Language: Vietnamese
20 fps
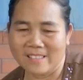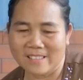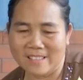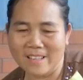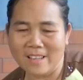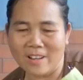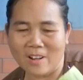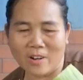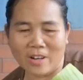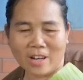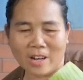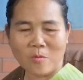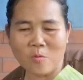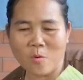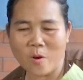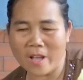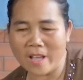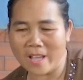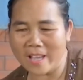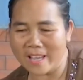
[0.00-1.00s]
Như hồi ở
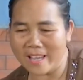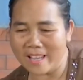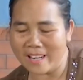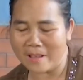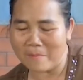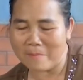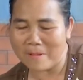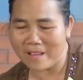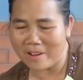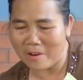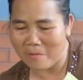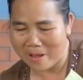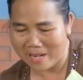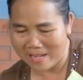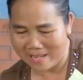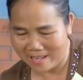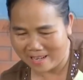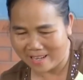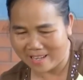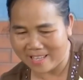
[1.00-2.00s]
quê á, làm biết gói
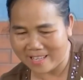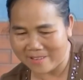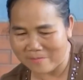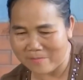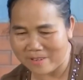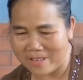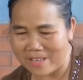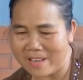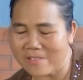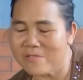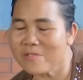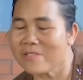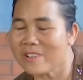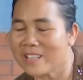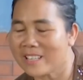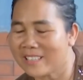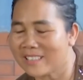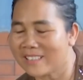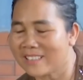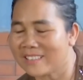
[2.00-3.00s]
bánh này, dưới
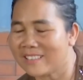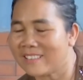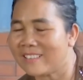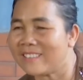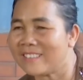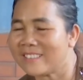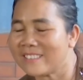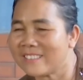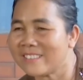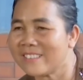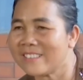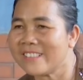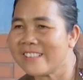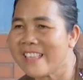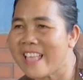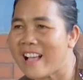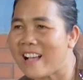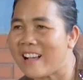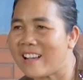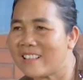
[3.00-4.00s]
quê hồi xưa
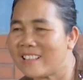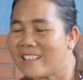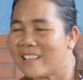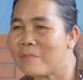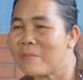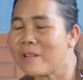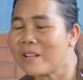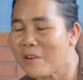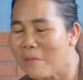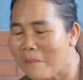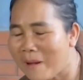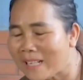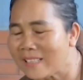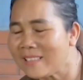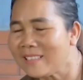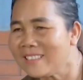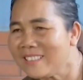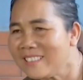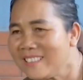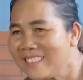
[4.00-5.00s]
giờ làm biết gói bánh,
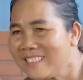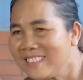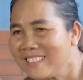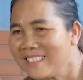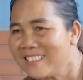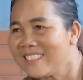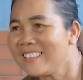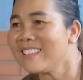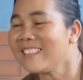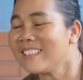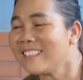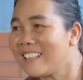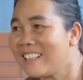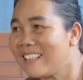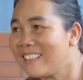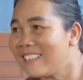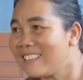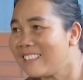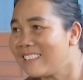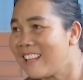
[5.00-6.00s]
nhưng
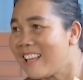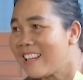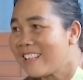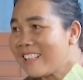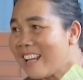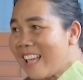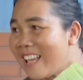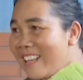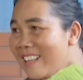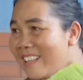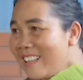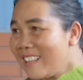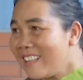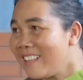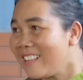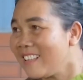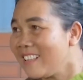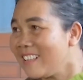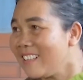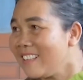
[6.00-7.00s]
là lên đây
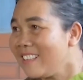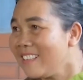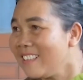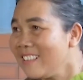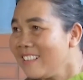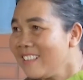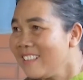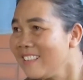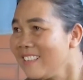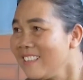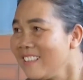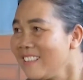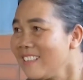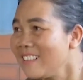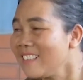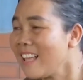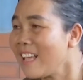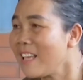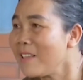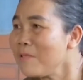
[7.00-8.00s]
thì
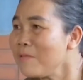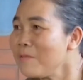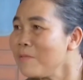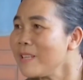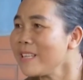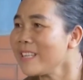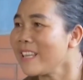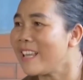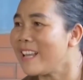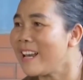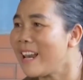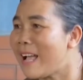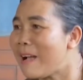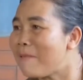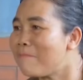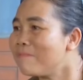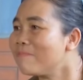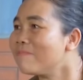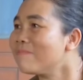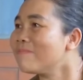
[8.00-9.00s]
thấy mấy chị
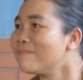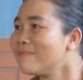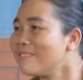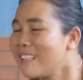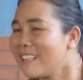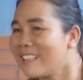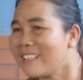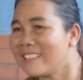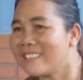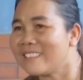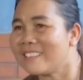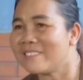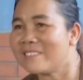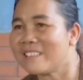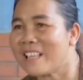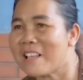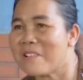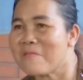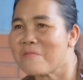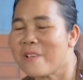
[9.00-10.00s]
làm
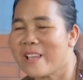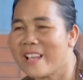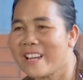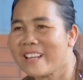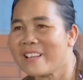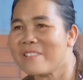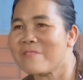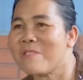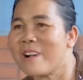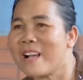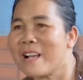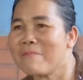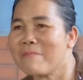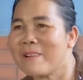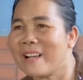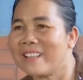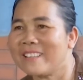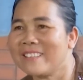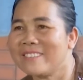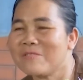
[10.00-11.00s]
thiện nguyện này qua
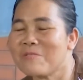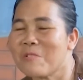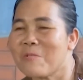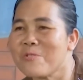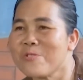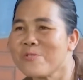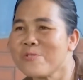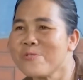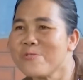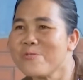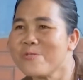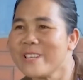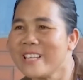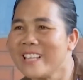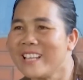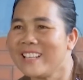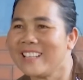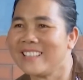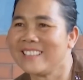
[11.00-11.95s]
mình phụ cho vui vậy.